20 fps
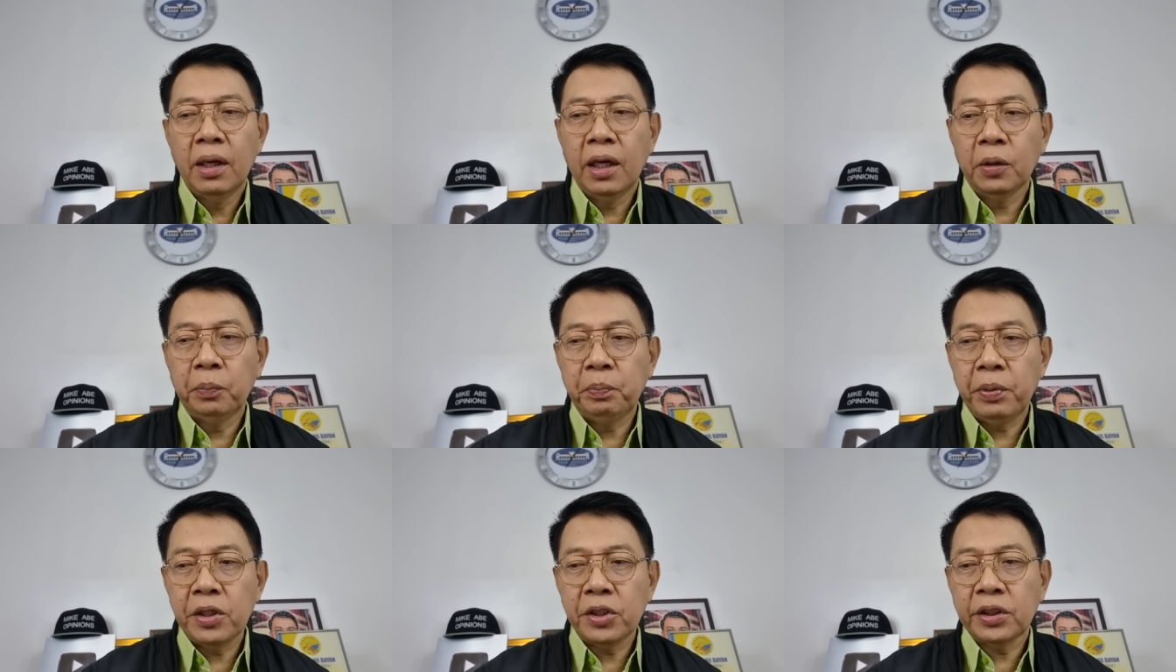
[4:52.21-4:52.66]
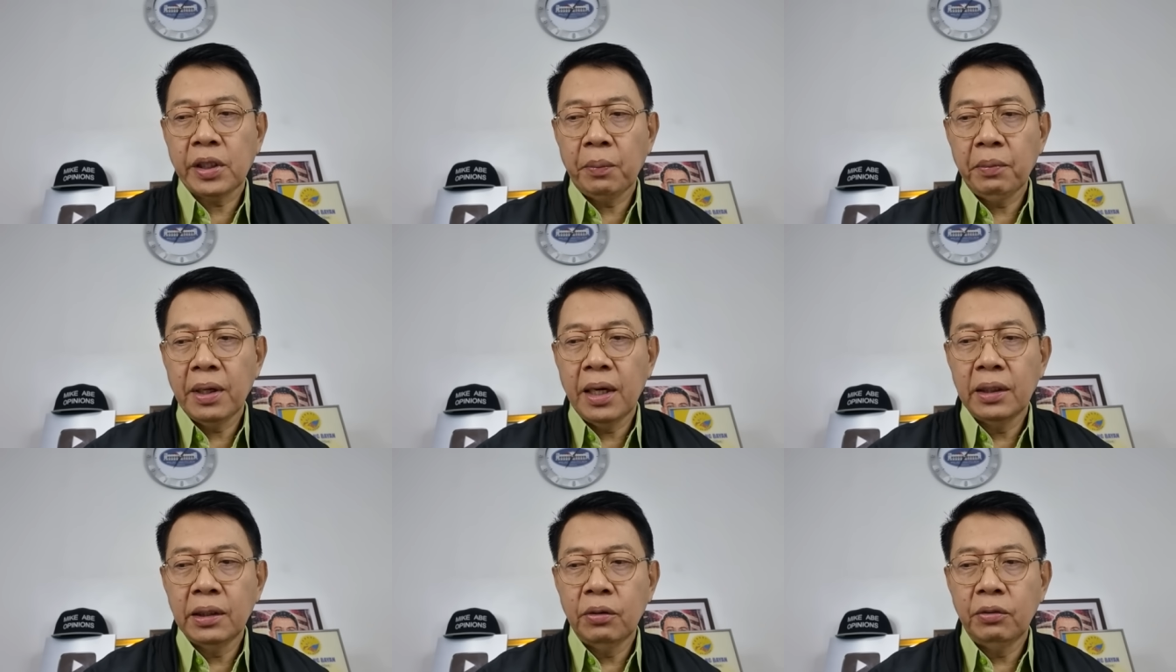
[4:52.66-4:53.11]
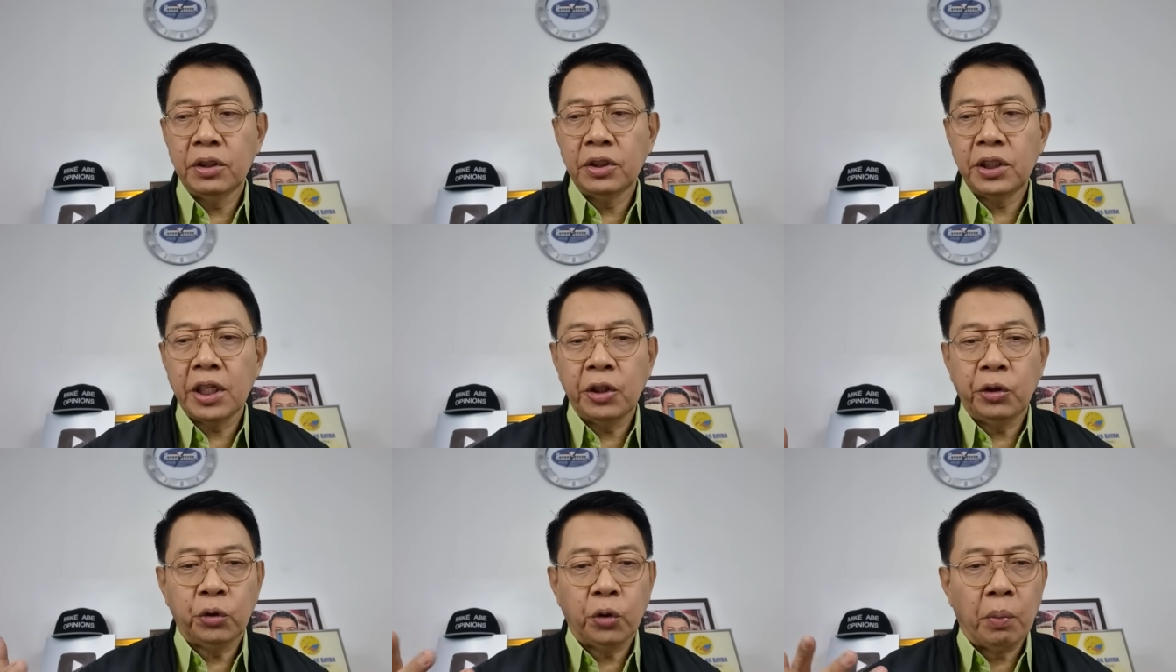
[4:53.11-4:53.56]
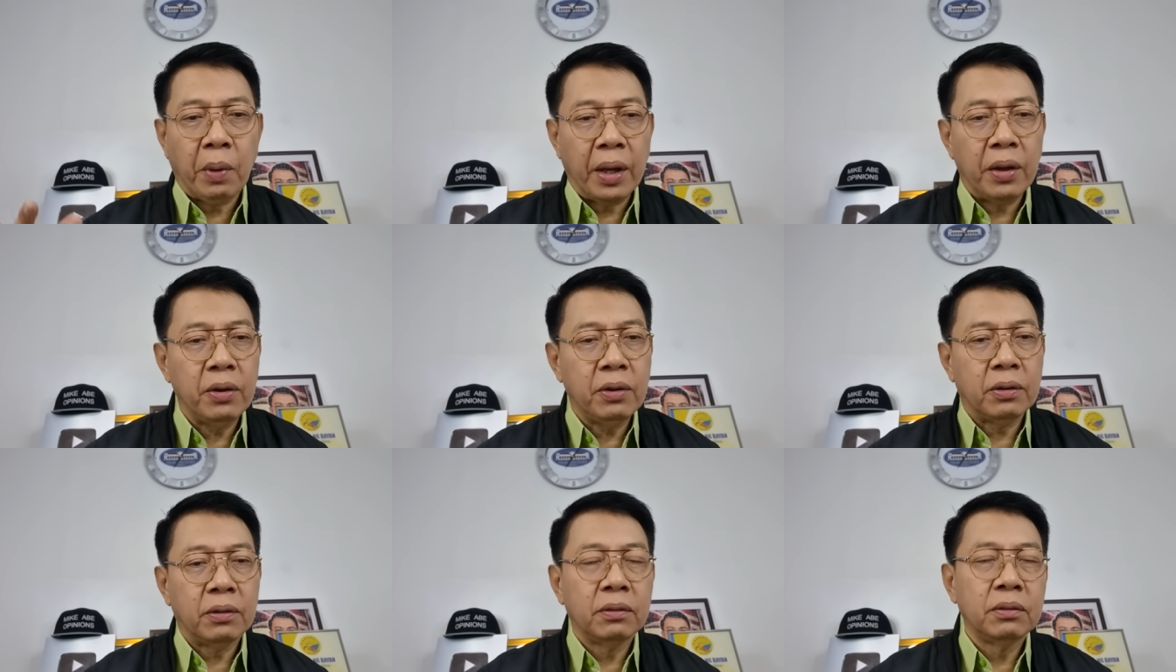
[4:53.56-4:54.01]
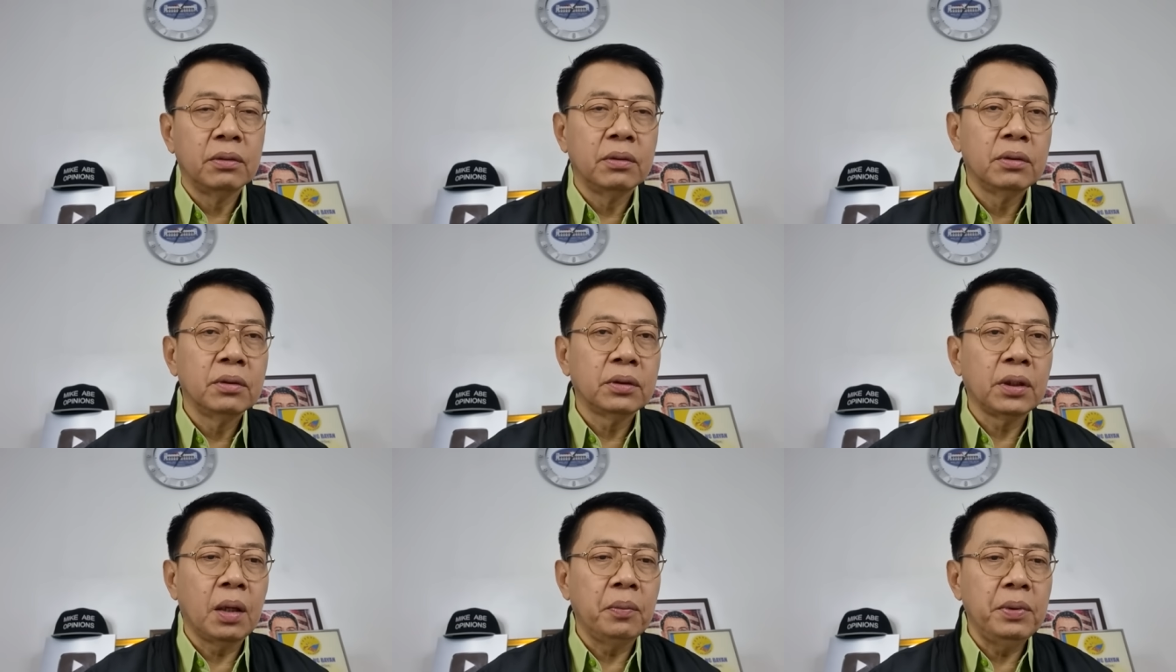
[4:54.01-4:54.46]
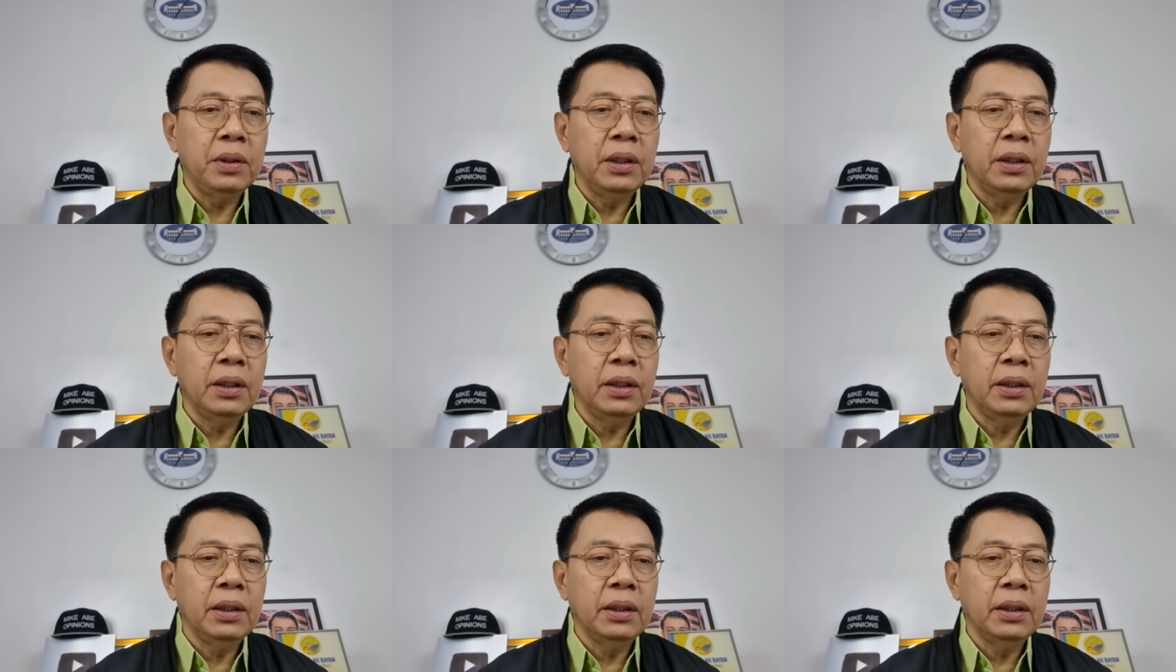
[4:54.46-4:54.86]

At first time nga daw na siya tumayo sabi ni